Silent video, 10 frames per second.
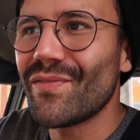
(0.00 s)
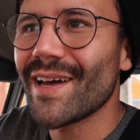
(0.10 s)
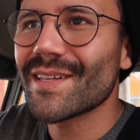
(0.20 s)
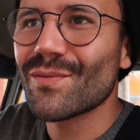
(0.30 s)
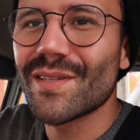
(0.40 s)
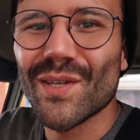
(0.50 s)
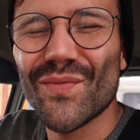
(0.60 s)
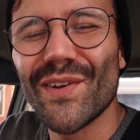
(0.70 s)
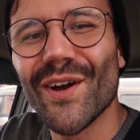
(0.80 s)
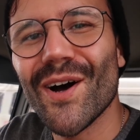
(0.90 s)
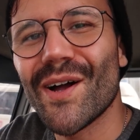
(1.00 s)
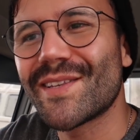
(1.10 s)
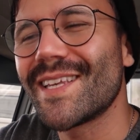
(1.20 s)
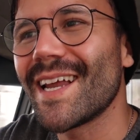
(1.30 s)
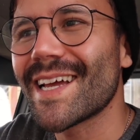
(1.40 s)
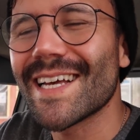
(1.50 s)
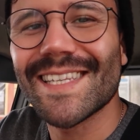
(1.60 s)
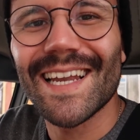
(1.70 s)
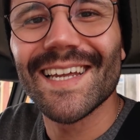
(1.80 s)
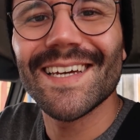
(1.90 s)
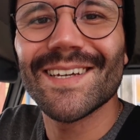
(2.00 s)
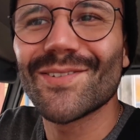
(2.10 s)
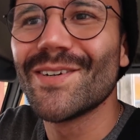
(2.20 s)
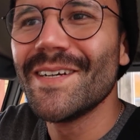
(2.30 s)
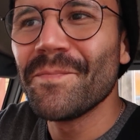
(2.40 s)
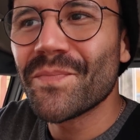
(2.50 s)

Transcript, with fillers: Ver elas com seus filhotes, ela casalando,